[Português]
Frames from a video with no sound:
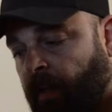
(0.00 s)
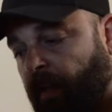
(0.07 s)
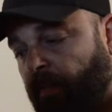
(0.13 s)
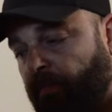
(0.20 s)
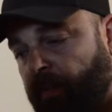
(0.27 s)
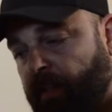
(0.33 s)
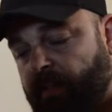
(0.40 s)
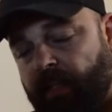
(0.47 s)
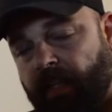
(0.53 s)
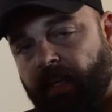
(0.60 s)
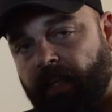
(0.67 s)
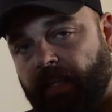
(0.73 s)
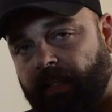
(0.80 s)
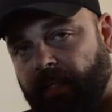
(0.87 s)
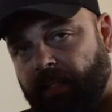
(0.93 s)
a França e a
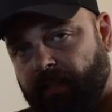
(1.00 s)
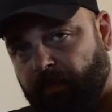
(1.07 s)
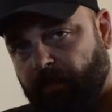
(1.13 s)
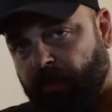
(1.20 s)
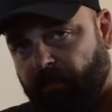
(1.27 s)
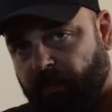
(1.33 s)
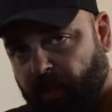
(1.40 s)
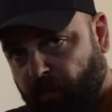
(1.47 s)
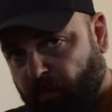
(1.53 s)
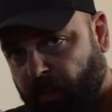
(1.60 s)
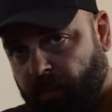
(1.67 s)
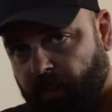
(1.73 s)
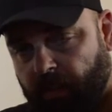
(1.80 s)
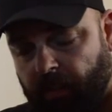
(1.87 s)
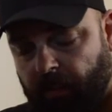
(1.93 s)
Inglaterra sempre tiveram
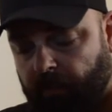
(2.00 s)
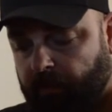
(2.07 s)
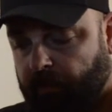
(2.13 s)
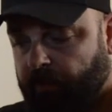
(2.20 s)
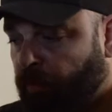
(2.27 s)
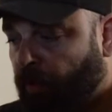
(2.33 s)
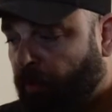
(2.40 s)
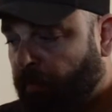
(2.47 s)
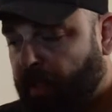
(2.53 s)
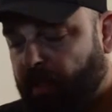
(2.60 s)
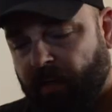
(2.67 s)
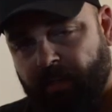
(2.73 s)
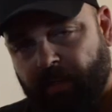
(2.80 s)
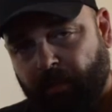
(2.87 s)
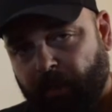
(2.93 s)
muita domínio
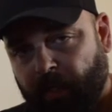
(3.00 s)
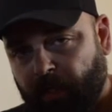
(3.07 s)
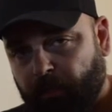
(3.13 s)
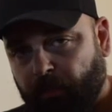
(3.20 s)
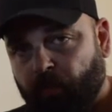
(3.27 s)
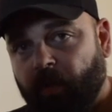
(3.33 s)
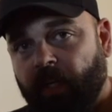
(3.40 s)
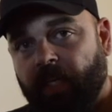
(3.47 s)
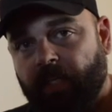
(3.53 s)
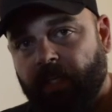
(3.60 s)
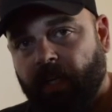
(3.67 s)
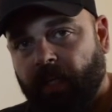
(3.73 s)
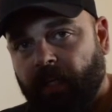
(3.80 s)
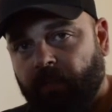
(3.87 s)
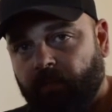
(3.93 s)
nessa parte
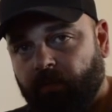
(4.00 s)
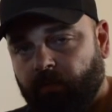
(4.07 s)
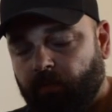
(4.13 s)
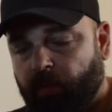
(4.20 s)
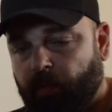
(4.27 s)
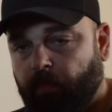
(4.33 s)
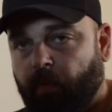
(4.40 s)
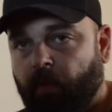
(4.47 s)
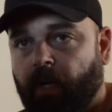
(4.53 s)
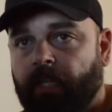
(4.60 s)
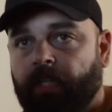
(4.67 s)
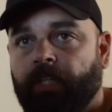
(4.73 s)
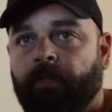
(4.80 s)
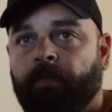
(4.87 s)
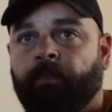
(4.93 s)
política aí do, do
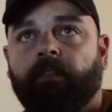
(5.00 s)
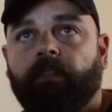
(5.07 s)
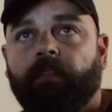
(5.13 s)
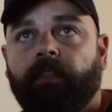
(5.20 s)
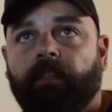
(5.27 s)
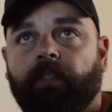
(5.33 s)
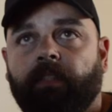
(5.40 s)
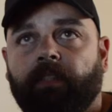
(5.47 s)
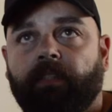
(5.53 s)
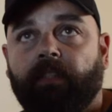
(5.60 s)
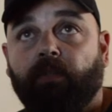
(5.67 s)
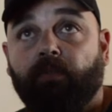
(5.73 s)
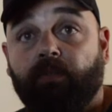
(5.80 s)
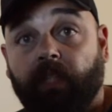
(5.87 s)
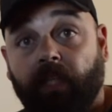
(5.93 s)
esporte. Uh,
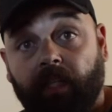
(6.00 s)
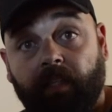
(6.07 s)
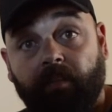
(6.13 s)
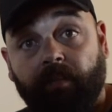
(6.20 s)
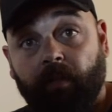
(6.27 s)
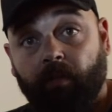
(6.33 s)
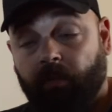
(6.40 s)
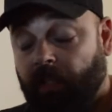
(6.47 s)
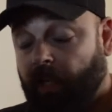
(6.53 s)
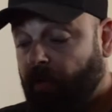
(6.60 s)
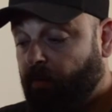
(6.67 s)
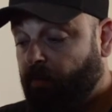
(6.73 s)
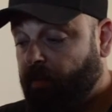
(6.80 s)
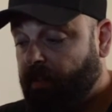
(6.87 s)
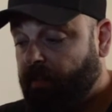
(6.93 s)
então o Senna teve que lutar
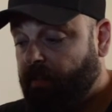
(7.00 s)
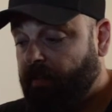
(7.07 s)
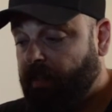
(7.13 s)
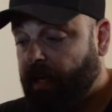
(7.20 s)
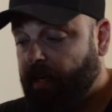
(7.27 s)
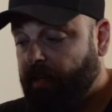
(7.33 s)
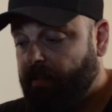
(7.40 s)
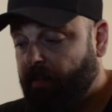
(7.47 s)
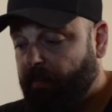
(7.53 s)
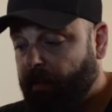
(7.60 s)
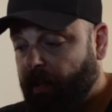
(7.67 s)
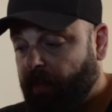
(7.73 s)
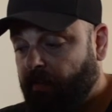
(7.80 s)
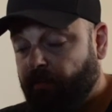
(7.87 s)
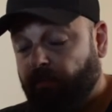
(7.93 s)
contra esses caras
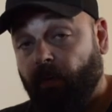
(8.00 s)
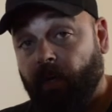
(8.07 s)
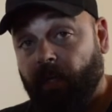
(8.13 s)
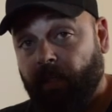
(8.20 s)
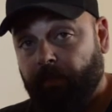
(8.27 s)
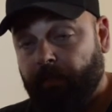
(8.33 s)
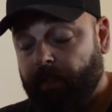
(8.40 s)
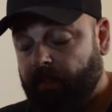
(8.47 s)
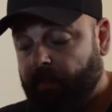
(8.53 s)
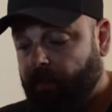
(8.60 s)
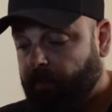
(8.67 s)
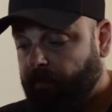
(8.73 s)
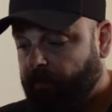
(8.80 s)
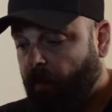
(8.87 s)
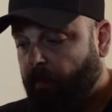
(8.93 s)
também, fora da pista.
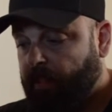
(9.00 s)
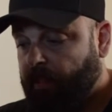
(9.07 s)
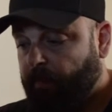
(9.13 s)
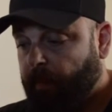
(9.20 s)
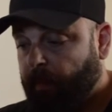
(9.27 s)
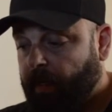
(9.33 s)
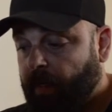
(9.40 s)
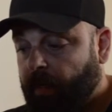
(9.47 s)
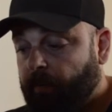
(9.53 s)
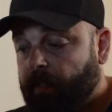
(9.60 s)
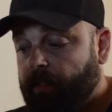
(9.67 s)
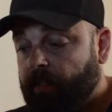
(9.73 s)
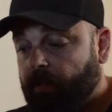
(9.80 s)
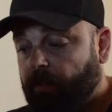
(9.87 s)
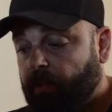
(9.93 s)
Mas a primeira
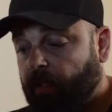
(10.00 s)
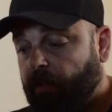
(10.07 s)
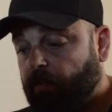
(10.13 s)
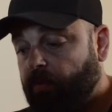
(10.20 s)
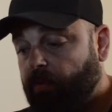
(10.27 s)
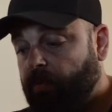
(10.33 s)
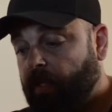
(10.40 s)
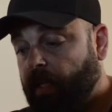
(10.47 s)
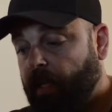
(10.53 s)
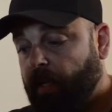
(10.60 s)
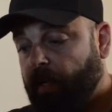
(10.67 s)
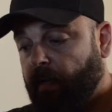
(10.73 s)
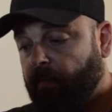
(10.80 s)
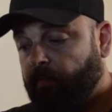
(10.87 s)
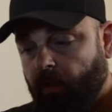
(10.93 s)
lembrança que eu tenho do
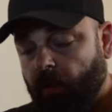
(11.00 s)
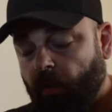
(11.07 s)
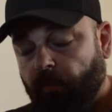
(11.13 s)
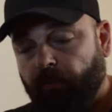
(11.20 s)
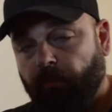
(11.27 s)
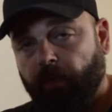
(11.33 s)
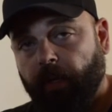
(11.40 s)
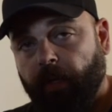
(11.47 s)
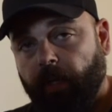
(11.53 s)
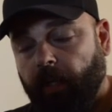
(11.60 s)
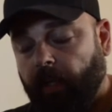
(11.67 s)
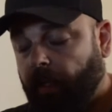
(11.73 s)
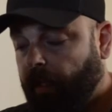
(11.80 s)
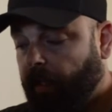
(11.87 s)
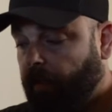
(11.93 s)
Senna
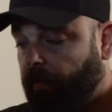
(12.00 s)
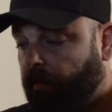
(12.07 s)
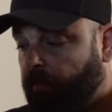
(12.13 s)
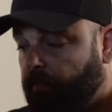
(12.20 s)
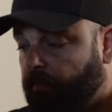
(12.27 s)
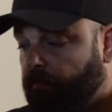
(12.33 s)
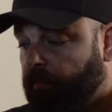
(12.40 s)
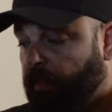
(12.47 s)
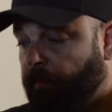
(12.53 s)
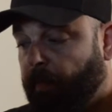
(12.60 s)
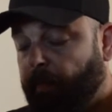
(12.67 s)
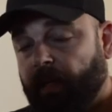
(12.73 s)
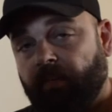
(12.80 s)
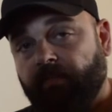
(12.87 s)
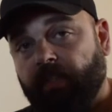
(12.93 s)
foi na
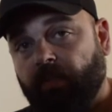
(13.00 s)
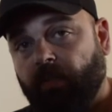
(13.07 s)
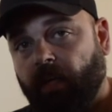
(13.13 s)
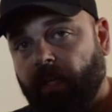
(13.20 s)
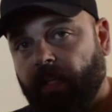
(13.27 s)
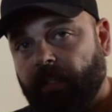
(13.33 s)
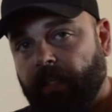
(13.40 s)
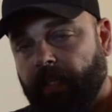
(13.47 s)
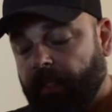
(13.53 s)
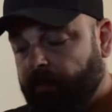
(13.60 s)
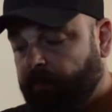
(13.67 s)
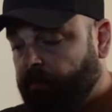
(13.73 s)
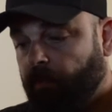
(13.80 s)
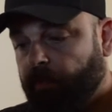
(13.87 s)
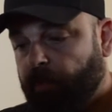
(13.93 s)
primeira vitória dele,
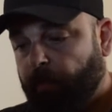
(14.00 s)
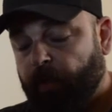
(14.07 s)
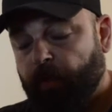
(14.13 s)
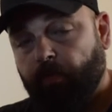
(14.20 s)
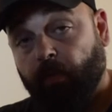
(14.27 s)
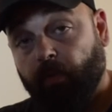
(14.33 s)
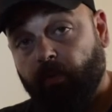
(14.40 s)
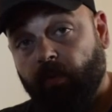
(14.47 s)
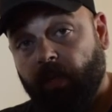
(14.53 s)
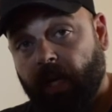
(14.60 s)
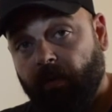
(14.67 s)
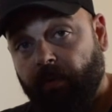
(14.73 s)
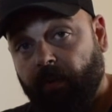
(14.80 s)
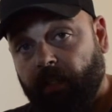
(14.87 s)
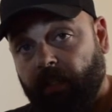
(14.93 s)
no GP de
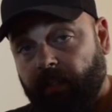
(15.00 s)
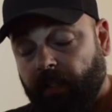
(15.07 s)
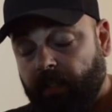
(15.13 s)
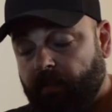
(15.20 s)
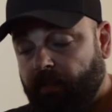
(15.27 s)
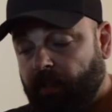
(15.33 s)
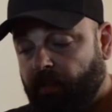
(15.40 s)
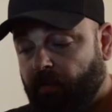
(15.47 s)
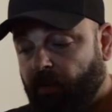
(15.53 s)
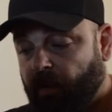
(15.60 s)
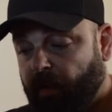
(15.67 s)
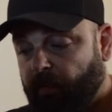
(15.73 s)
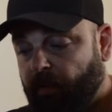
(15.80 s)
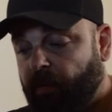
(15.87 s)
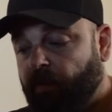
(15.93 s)
Portugal em 85. Eu
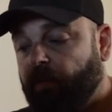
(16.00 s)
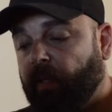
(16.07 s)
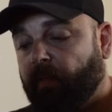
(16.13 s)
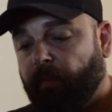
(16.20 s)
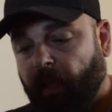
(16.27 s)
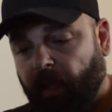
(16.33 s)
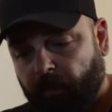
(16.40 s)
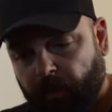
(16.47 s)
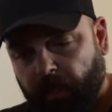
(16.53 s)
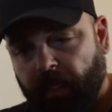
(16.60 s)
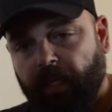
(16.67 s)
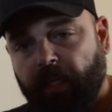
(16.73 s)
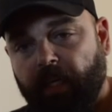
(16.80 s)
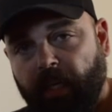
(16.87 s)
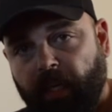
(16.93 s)
lembro que eu também,
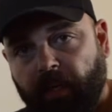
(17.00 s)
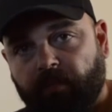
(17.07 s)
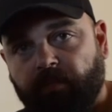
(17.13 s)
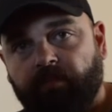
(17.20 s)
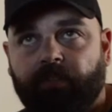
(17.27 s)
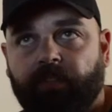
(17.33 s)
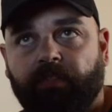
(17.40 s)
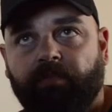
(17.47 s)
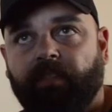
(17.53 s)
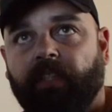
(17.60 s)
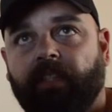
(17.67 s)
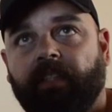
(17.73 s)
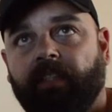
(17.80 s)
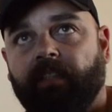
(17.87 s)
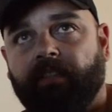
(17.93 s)
pequenininho, devia
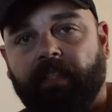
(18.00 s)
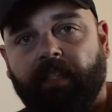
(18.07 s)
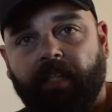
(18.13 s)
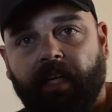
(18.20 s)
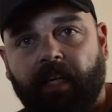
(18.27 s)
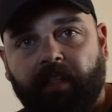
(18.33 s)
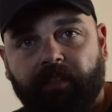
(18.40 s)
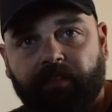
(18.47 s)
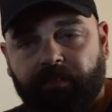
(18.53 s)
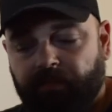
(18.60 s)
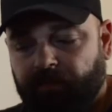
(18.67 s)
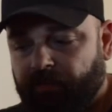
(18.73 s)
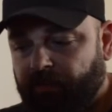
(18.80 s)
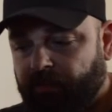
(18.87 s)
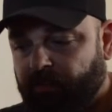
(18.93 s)
ter, sei lá,
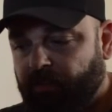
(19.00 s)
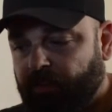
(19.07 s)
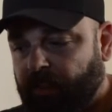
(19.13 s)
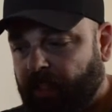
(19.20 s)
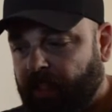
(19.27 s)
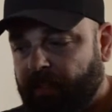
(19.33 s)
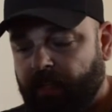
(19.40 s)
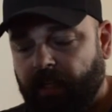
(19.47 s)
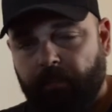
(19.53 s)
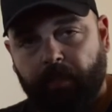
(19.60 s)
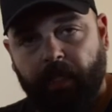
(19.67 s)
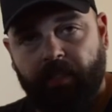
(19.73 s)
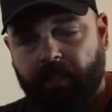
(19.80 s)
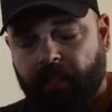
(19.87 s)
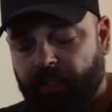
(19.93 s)
6
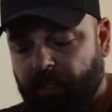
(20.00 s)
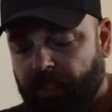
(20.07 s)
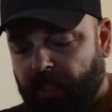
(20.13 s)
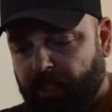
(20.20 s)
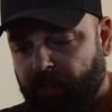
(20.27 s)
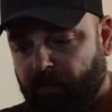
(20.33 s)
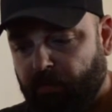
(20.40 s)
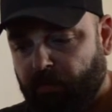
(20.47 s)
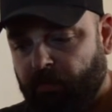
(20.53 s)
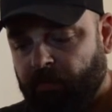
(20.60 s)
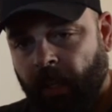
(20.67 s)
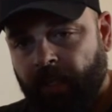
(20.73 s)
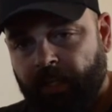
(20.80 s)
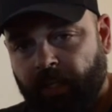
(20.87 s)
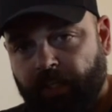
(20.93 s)
para 7 anos.
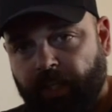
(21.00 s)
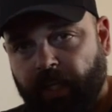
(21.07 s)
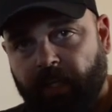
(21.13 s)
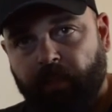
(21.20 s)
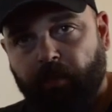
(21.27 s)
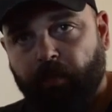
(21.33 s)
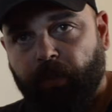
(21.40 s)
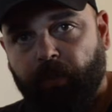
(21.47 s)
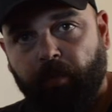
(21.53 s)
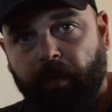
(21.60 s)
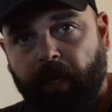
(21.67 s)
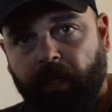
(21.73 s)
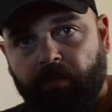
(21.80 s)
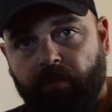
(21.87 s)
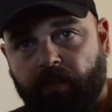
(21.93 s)
Ele já tinha ido muito
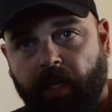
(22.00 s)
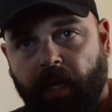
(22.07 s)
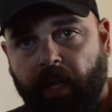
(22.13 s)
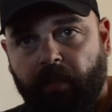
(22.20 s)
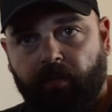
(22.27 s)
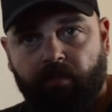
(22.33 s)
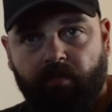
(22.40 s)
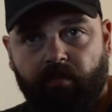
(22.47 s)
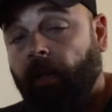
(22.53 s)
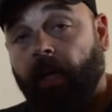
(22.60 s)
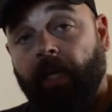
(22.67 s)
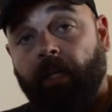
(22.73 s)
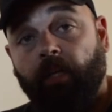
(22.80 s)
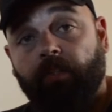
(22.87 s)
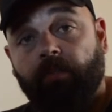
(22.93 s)
bem nos treinos.
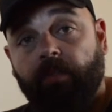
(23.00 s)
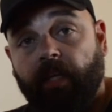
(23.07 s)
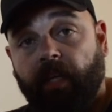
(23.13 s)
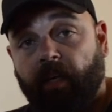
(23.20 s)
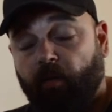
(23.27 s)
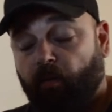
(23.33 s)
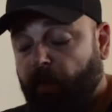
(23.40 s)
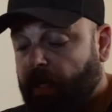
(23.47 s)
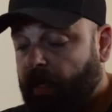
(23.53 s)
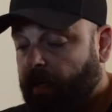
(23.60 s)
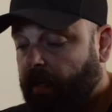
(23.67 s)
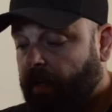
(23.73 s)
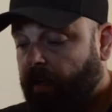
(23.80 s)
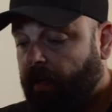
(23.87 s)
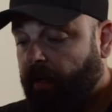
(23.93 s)
A Lotus era
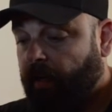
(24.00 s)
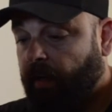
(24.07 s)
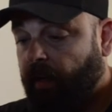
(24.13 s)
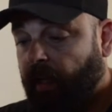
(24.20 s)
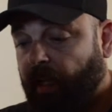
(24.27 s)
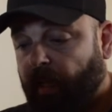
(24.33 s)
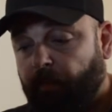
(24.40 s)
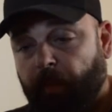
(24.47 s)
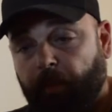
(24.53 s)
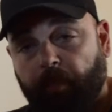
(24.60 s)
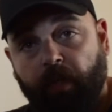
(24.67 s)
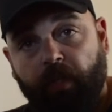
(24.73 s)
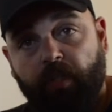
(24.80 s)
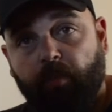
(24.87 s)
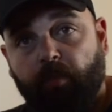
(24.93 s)
uma equipe
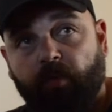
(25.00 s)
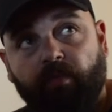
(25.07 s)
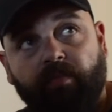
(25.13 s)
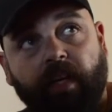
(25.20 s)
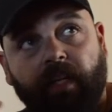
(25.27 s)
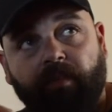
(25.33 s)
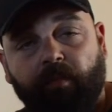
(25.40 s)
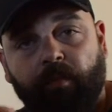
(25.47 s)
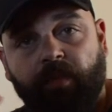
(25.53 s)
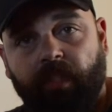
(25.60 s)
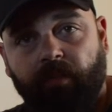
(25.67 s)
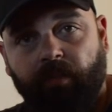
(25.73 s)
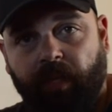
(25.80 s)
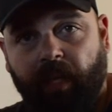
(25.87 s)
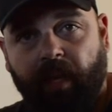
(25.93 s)
próximo, vai, vamos dizer,
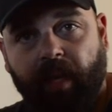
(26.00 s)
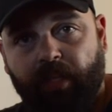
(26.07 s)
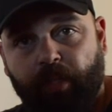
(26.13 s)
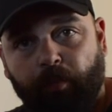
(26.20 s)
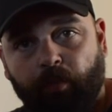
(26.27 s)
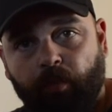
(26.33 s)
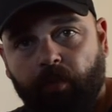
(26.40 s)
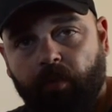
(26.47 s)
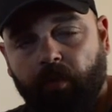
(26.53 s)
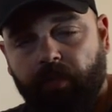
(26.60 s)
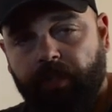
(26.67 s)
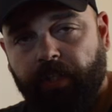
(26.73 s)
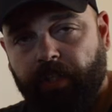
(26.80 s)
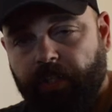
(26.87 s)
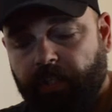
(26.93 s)
do que a Red Bull
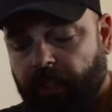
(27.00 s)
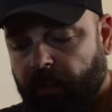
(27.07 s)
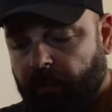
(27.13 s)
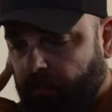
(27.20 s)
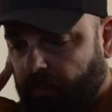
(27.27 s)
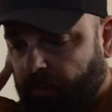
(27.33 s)
hoje em dia.